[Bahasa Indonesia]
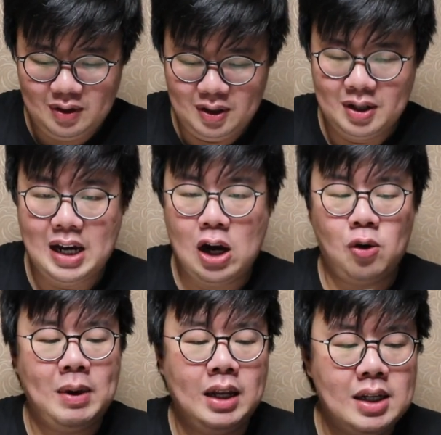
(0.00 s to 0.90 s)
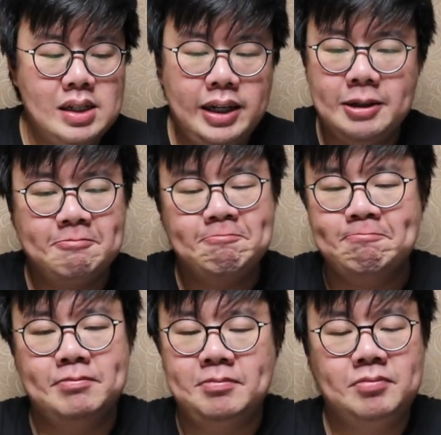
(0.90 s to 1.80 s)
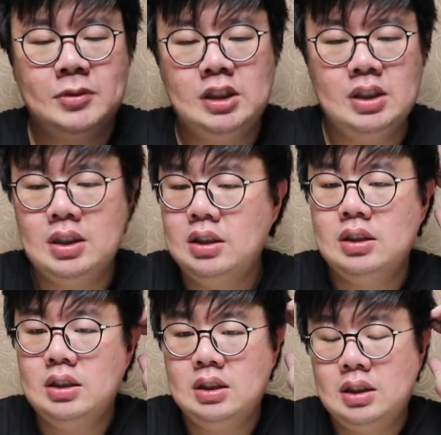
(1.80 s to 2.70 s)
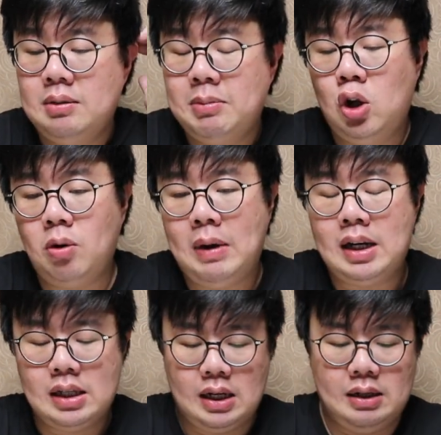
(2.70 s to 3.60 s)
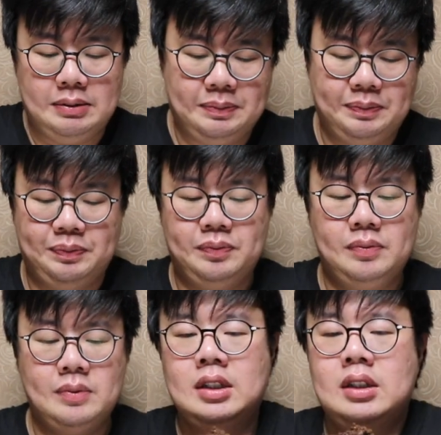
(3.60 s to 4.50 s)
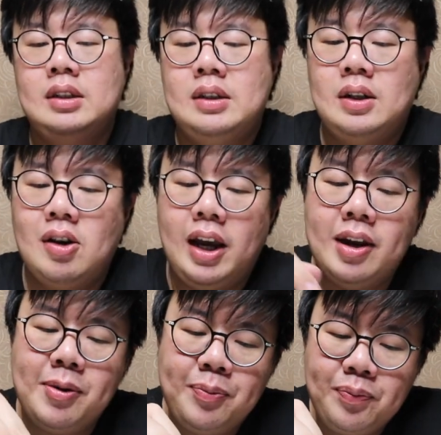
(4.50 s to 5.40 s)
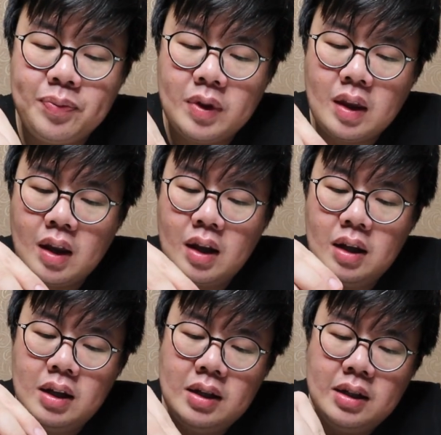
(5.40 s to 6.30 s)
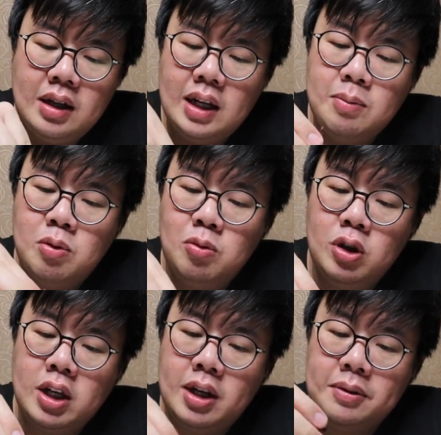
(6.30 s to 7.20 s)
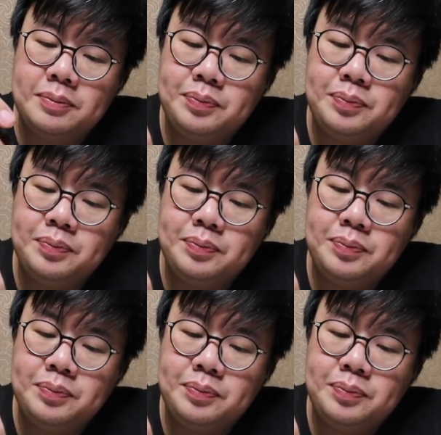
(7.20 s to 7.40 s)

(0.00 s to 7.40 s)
Oh, aromanya sih hmm, medok banget. Oke. Okay. Ini bumbunya.